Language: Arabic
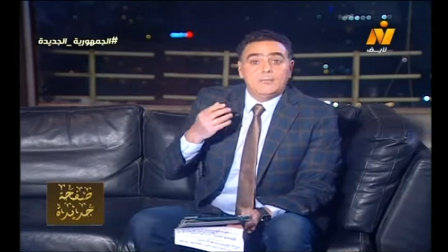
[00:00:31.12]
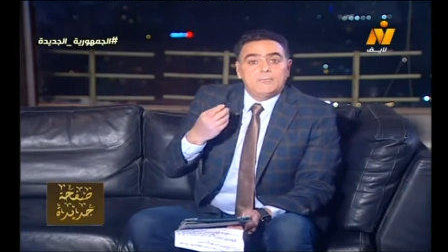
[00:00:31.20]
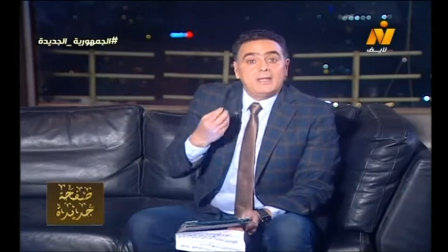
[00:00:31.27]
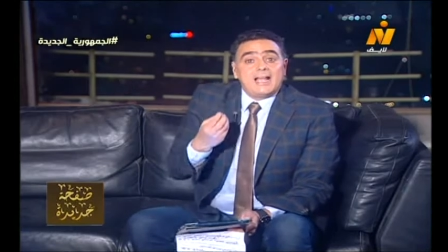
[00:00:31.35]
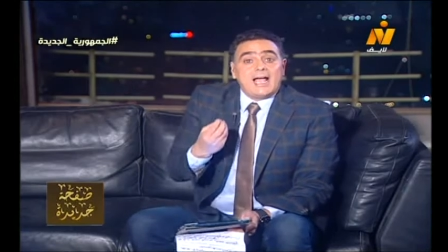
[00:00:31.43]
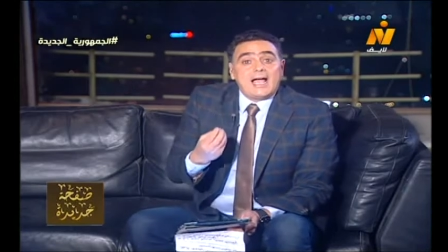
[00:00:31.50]

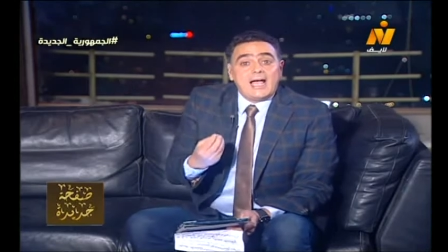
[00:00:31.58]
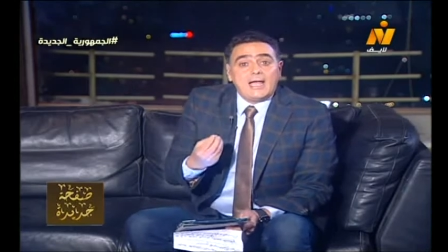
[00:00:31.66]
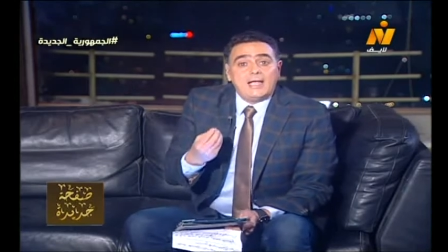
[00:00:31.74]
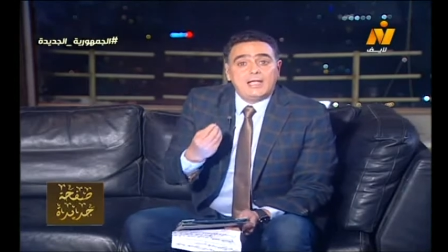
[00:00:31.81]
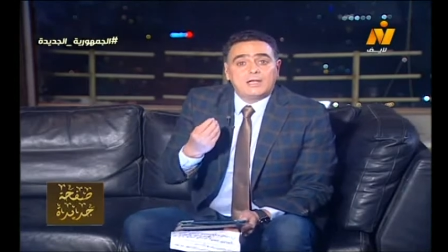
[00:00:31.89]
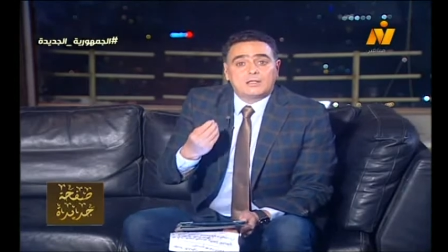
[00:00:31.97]
من
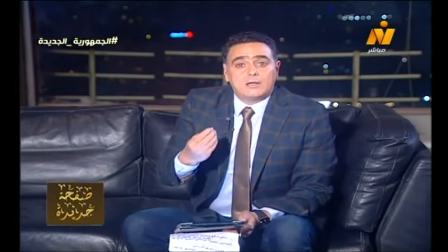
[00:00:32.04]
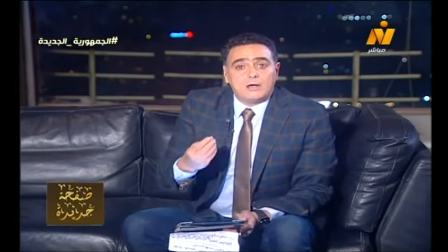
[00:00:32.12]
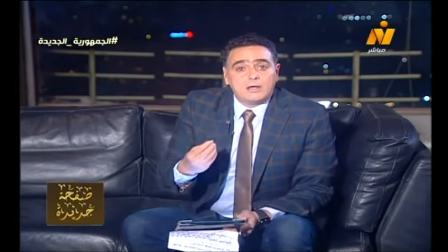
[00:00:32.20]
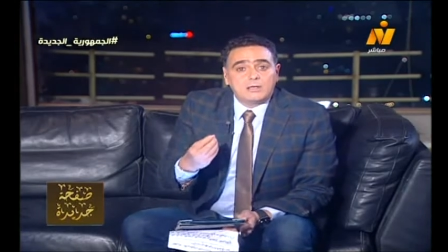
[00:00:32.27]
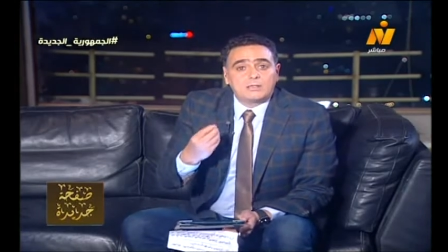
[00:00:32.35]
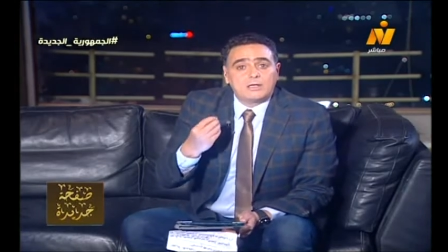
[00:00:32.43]
حق
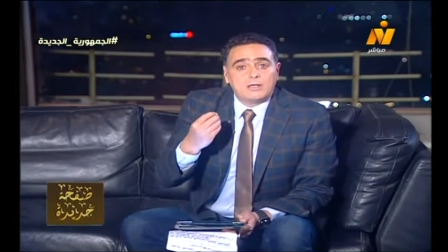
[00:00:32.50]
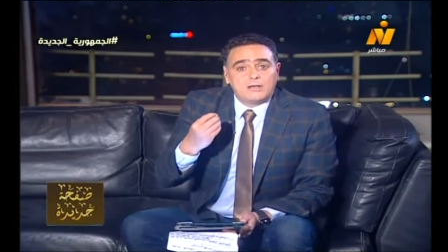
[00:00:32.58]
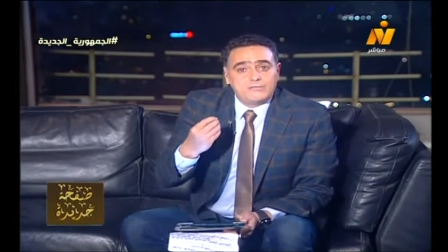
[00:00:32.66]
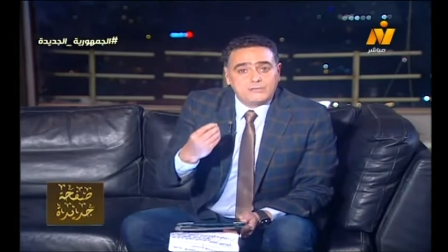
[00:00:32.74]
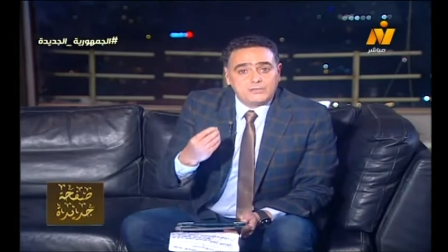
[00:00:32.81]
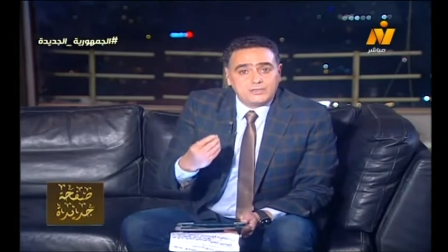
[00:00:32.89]
القارة
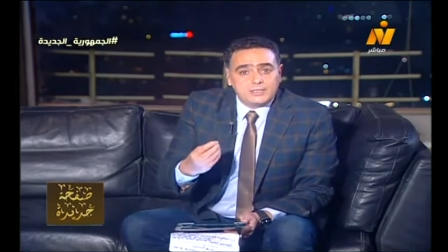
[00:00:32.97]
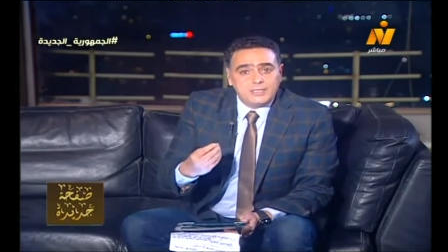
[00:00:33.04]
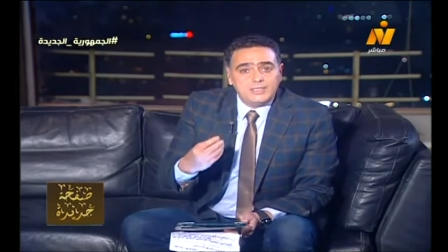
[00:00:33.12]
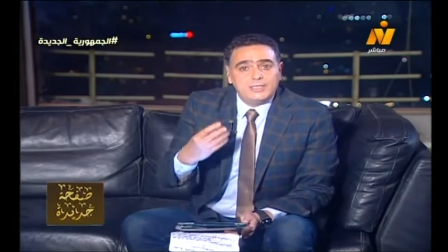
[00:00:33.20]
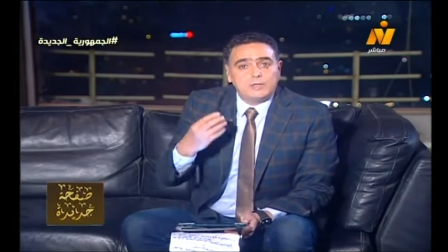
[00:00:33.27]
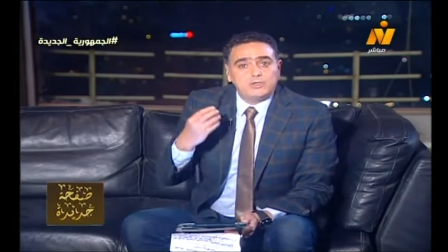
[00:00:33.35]

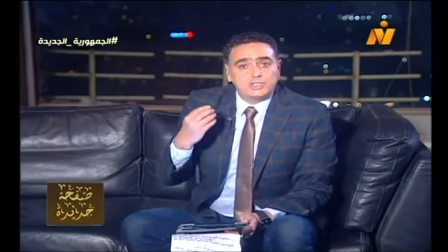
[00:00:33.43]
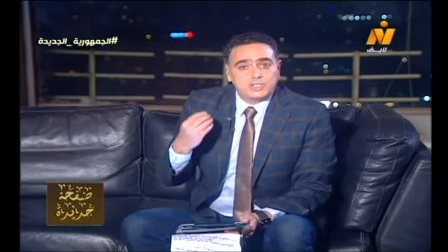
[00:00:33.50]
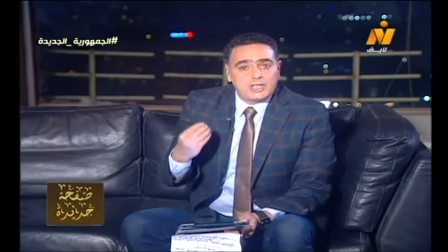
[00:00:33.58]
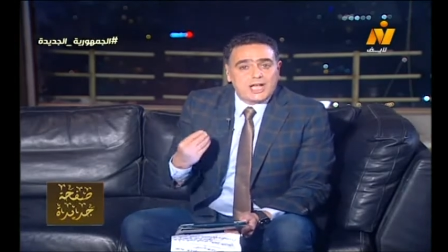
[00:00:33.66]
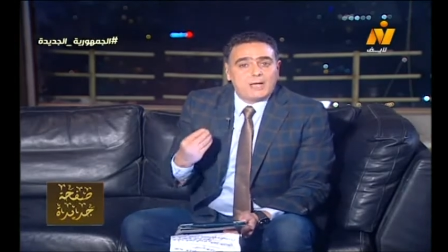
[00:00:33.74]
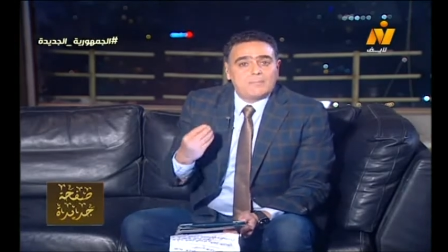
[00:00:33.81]
الأفريقية
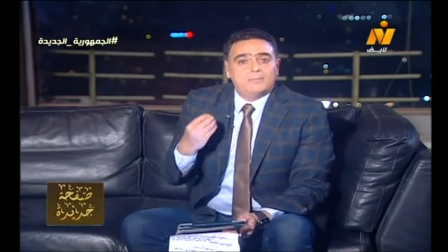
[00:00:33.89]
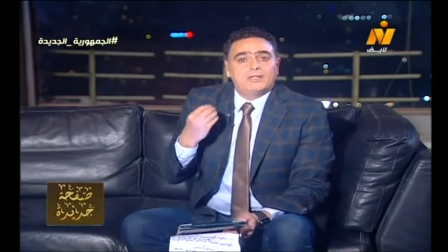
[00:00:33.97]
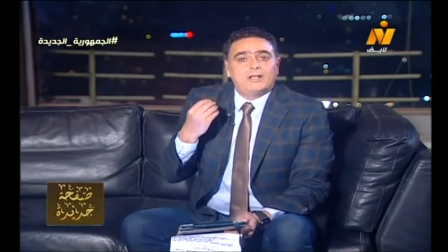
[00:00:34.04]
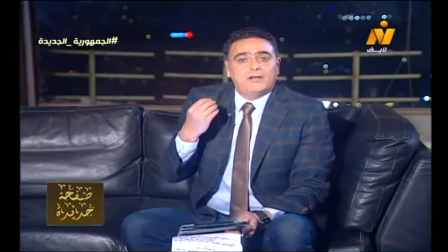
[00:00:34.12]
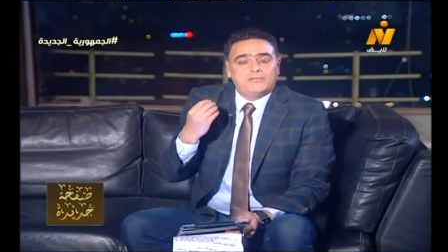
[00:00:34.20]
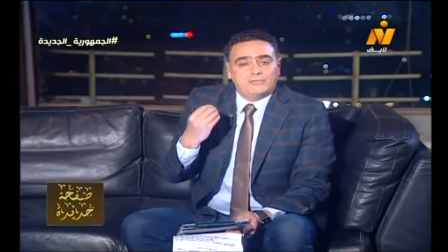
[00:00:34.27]
والشعب
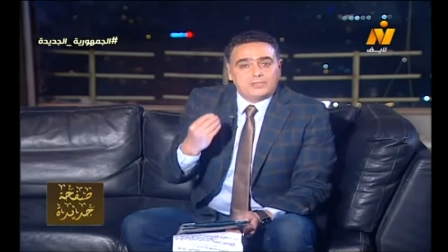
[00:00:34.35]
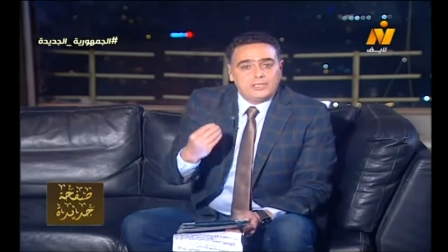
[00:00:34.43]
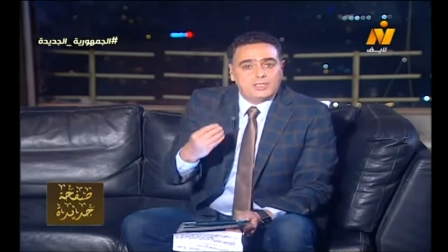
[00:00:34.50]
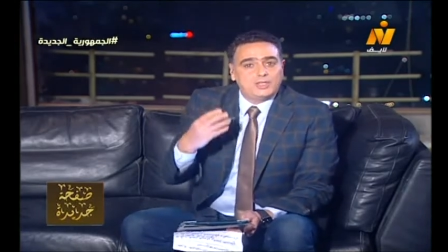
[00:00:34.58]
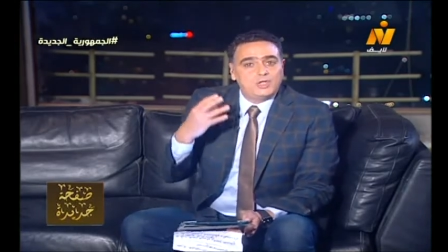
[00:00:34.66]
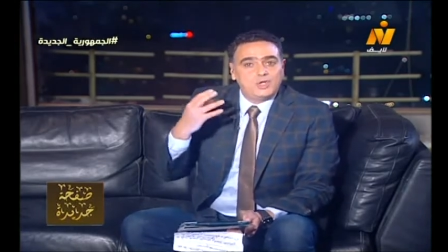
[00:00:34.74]

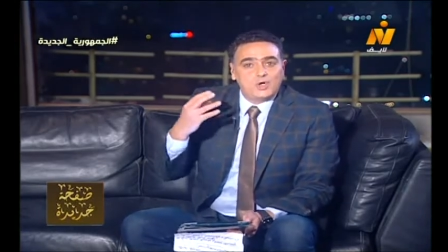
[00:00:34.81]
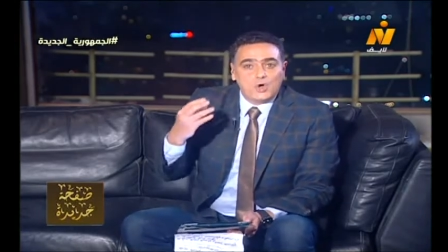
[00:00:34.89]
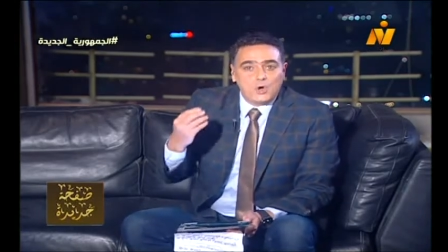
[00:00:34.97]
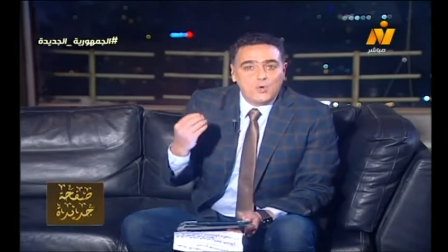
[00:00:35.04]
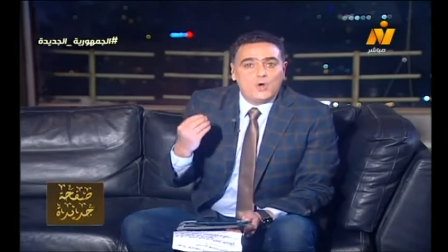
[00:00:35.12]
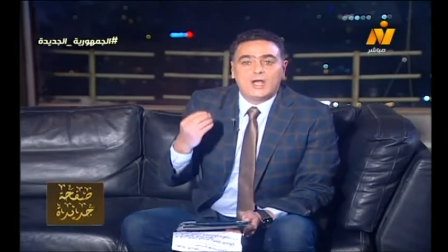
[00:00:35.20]
الأفريقي اللي
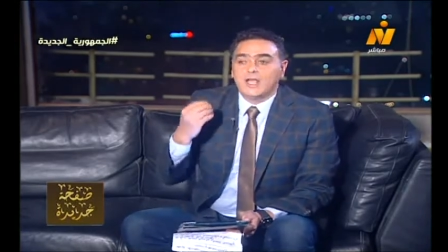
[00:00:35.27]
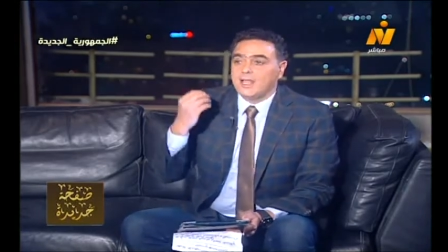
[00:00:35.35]
هو